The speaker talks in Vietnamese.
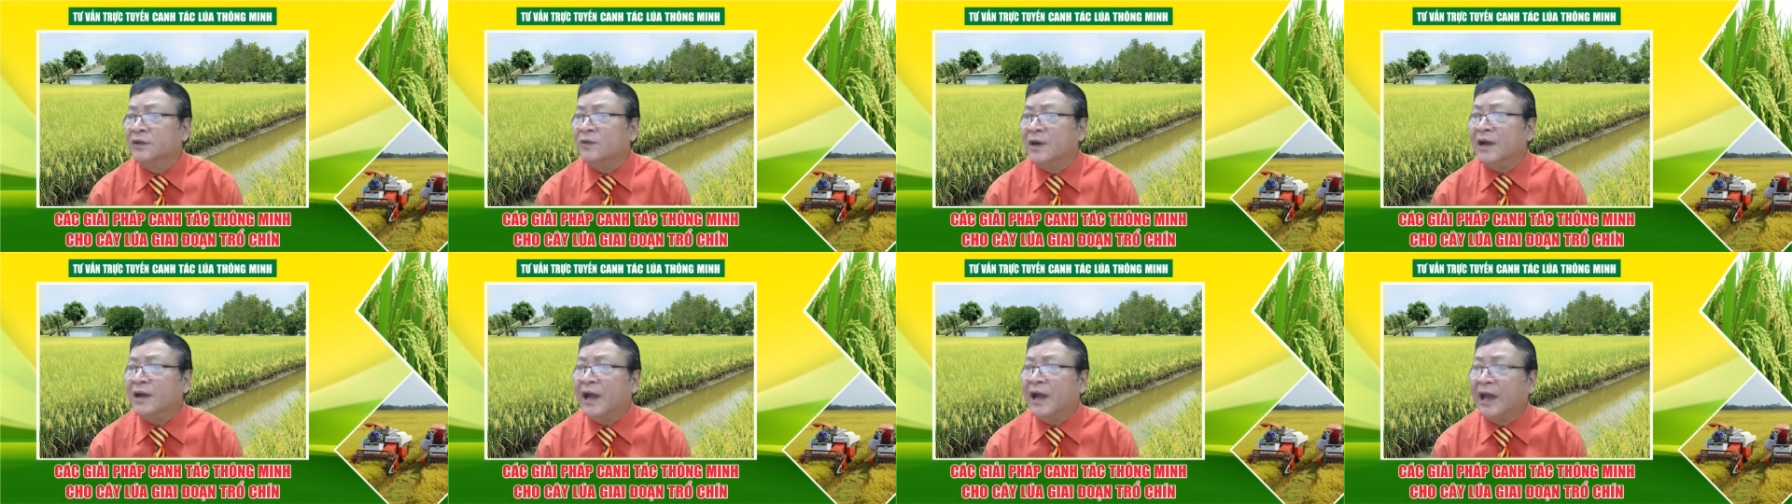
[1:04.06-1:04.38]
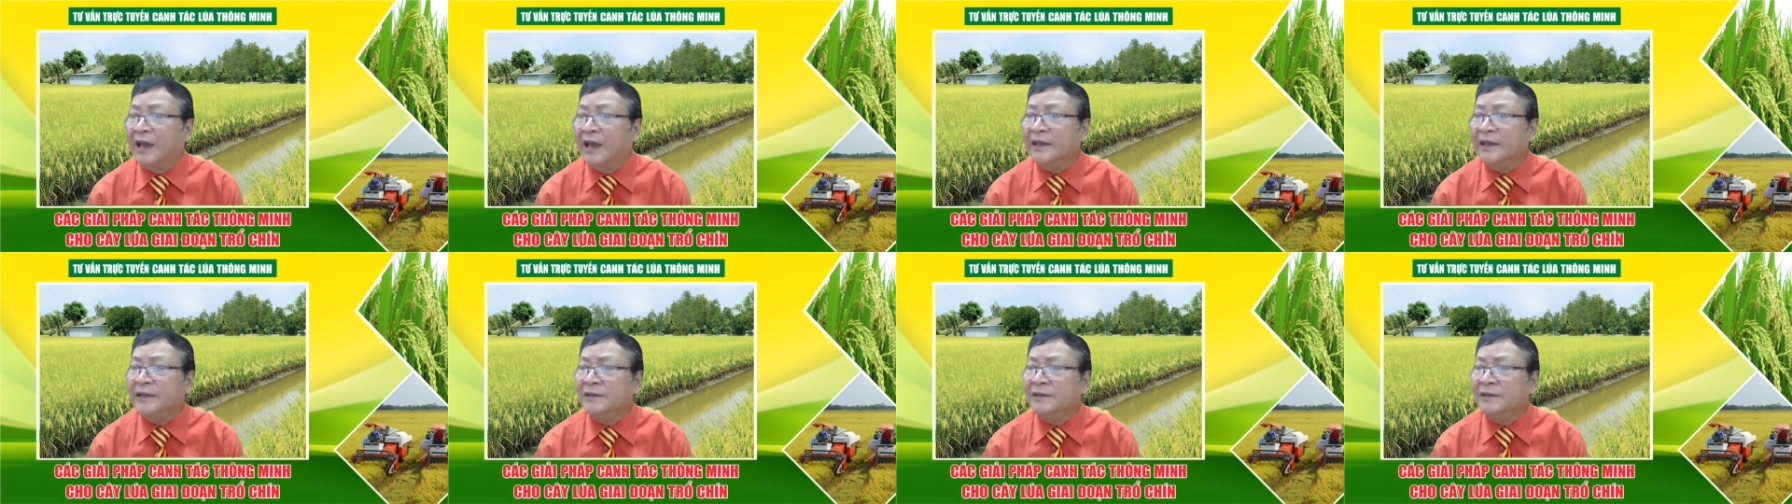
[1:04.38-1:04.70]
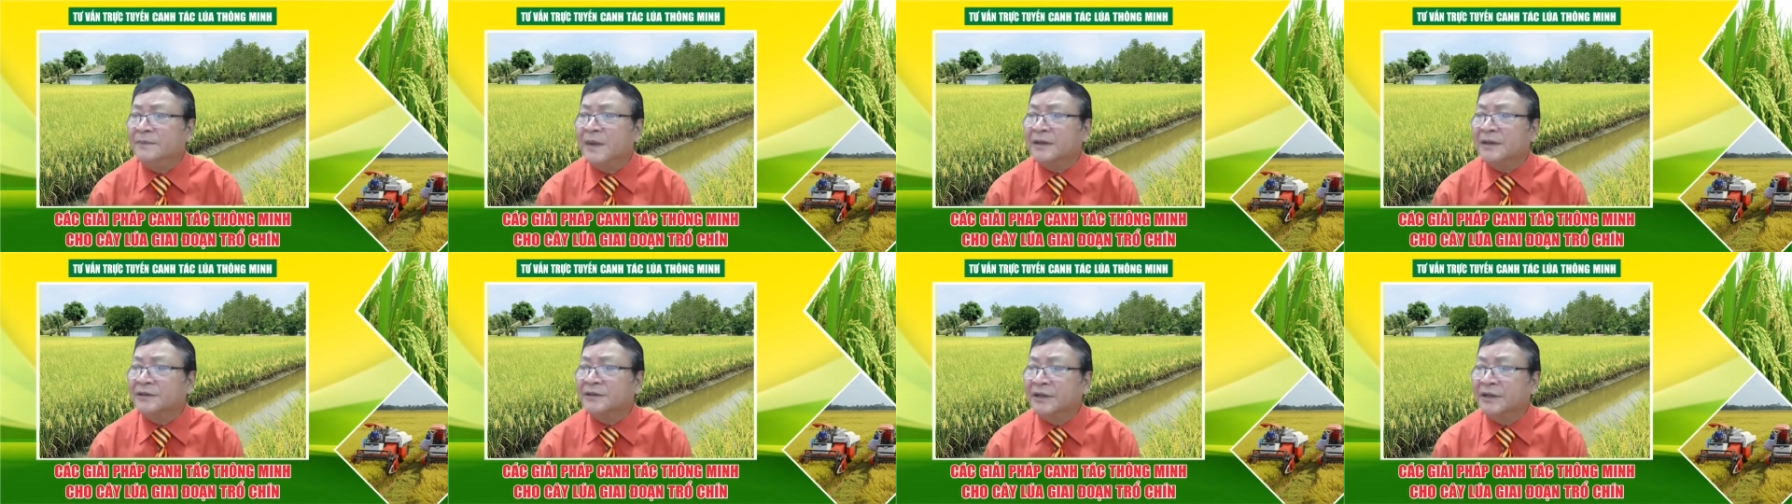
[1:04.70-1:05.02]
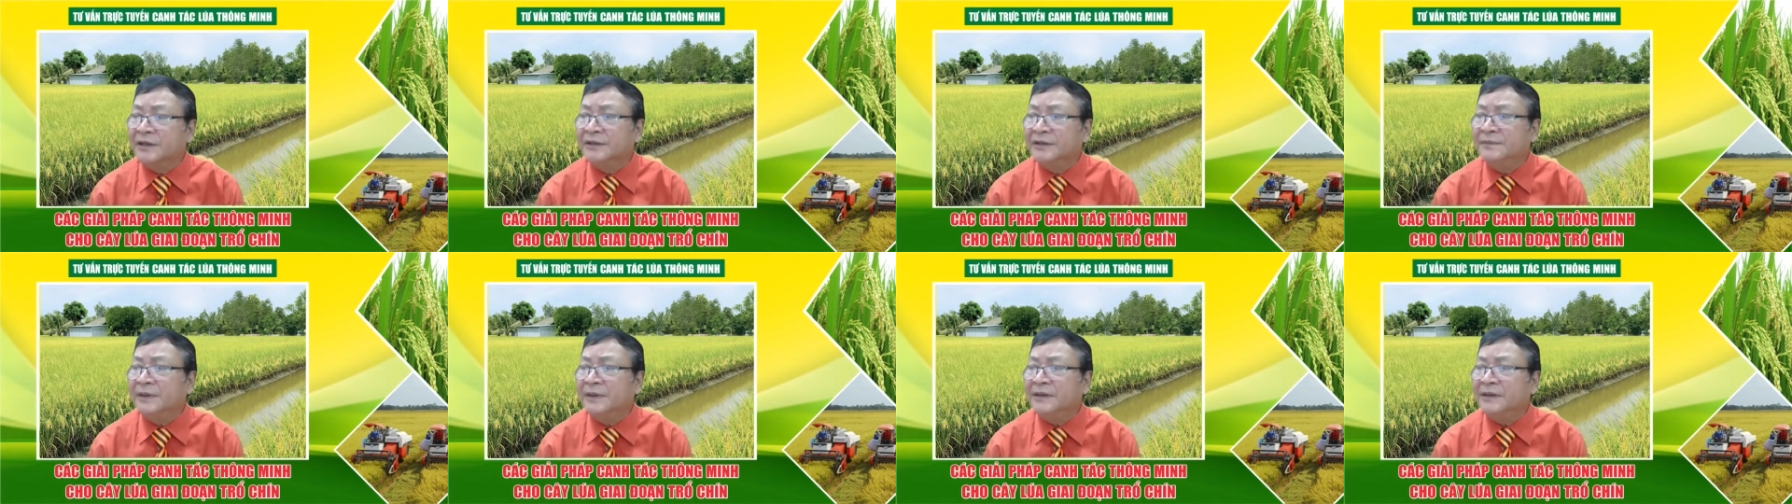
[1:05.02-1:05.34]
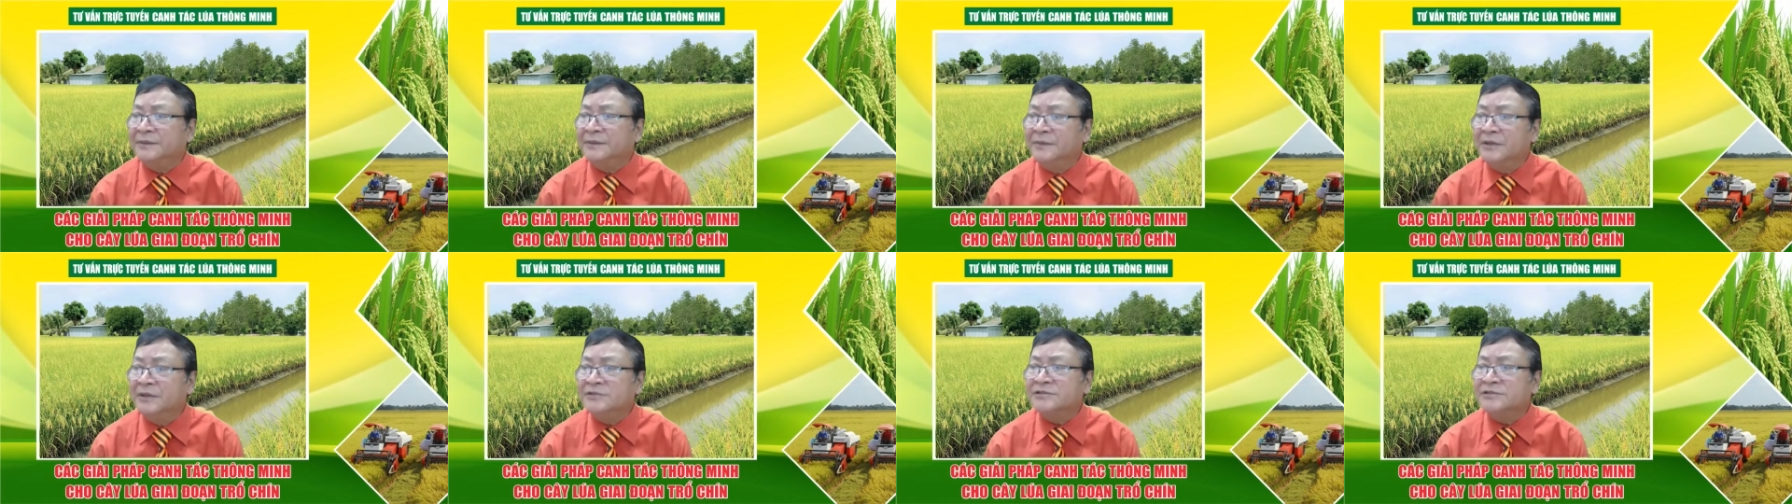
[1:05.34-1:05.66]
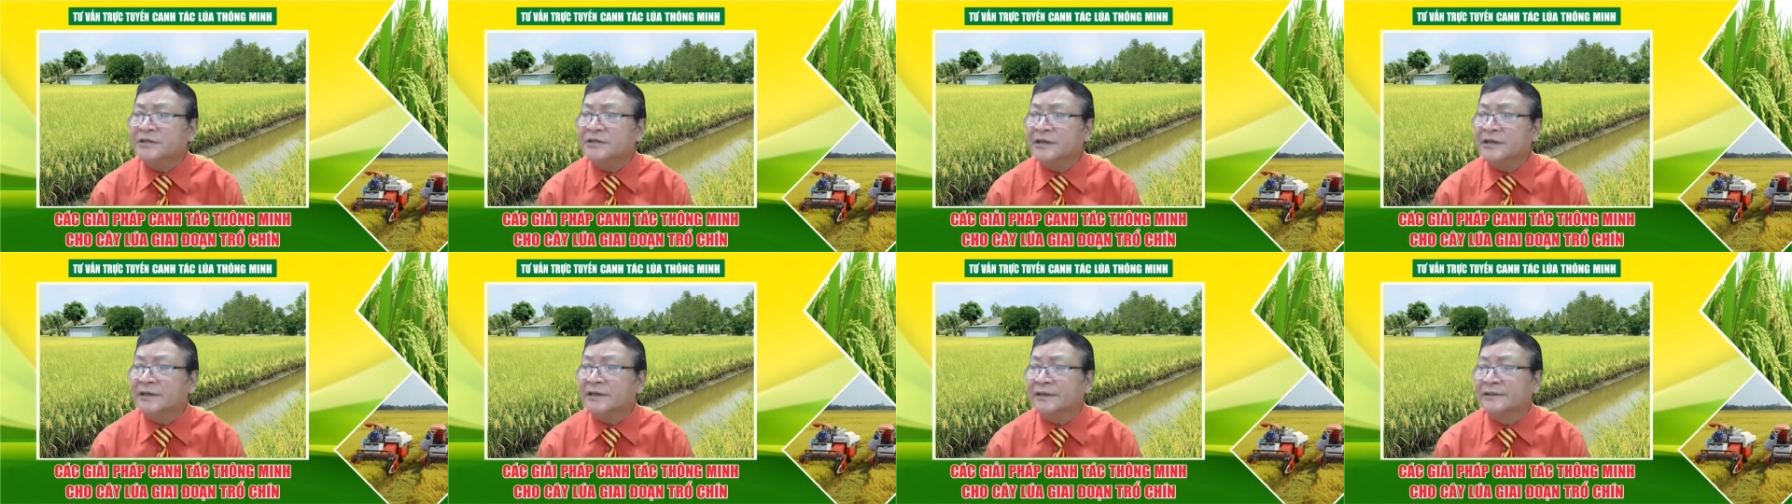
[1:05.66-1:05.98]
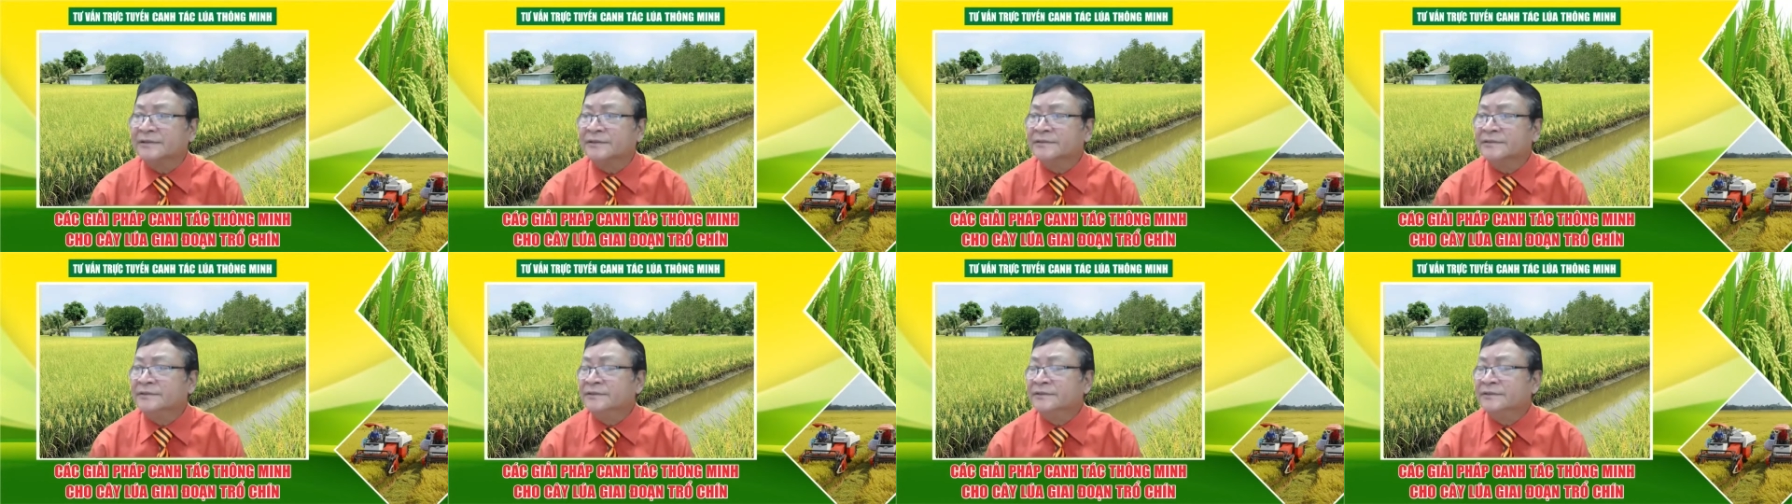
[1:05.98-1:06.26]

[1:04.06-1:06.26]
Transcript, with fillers: Lê Quang Hải ở Ba Tri, Bánh Bến xe.